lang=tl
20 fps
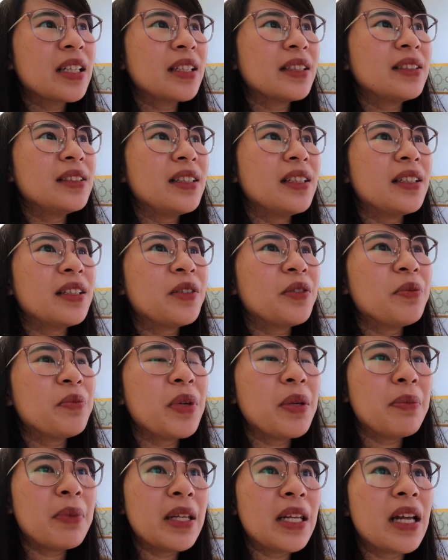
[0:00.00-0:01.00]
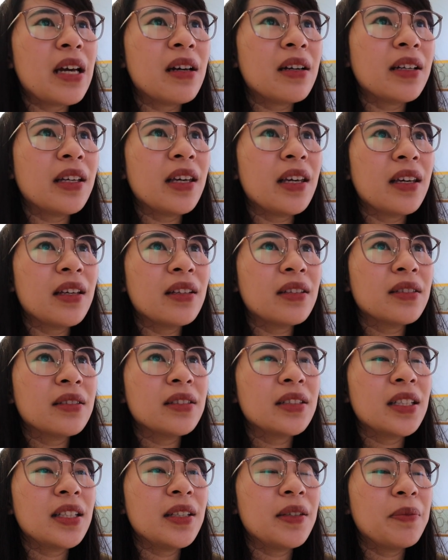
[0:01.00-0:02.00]
Kasi kung bibilangin
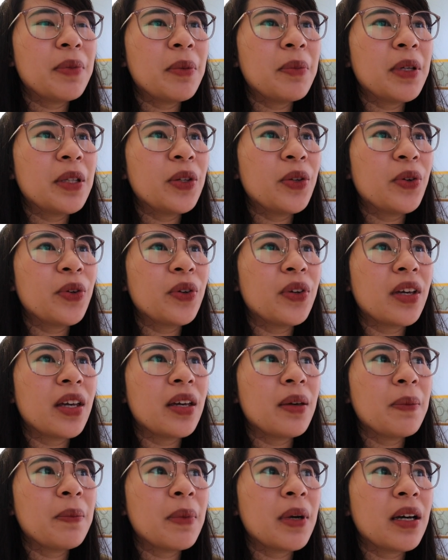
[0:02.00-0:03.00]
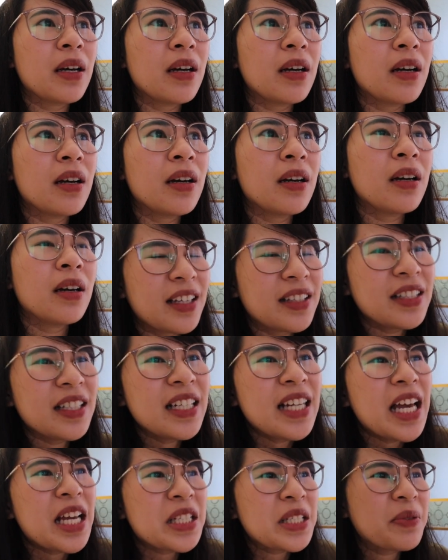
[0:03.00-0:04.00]
si Bebe Doge, mga...
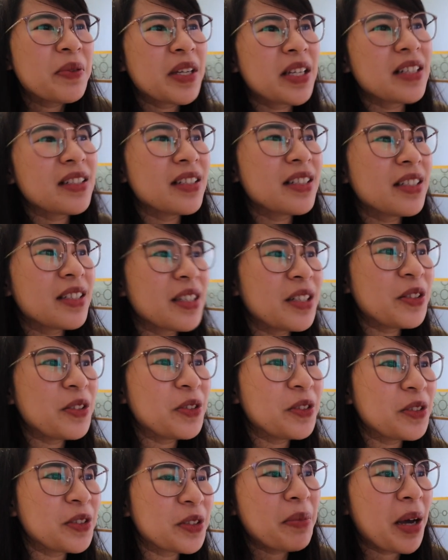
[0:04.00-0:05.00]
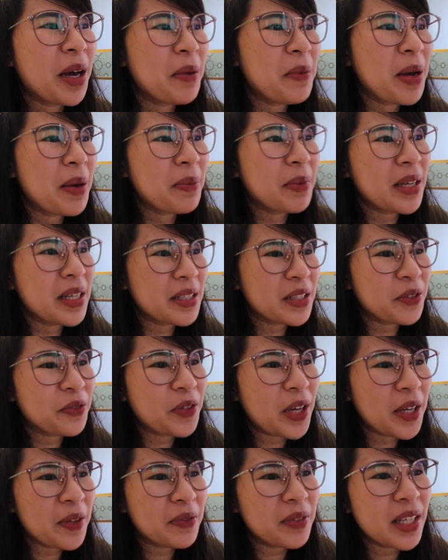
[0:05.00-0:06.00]
Kasi last week kasi siya noon. Baka mamaya sa
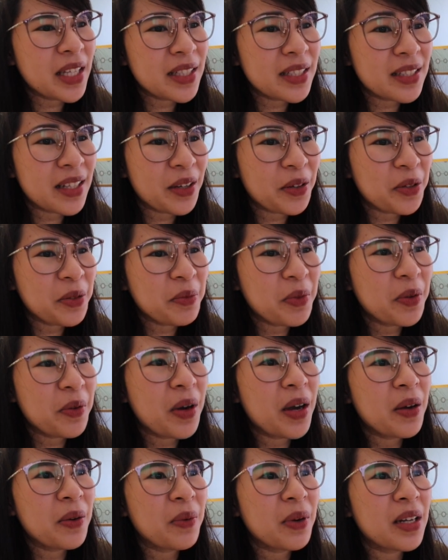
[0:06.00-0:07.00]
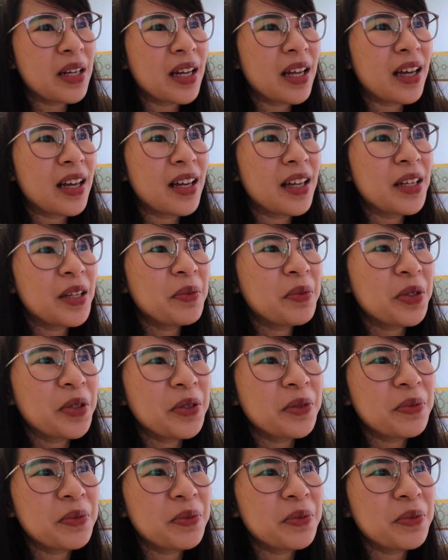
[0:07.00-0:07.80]
5 days ako mawawala. Alam niyo